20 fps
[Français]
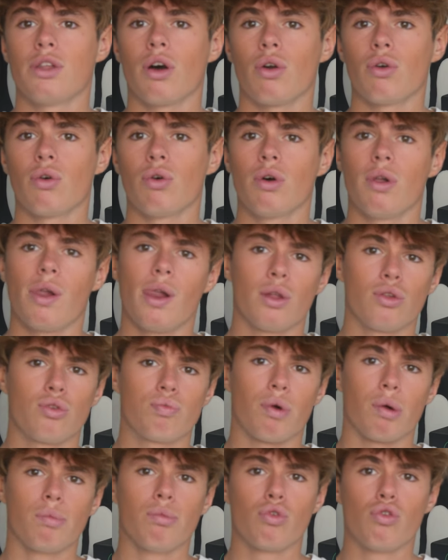dans l'eau, tu
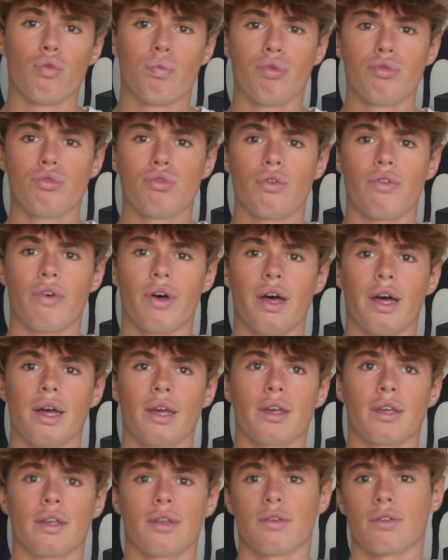prends beaucoup plus de vagues,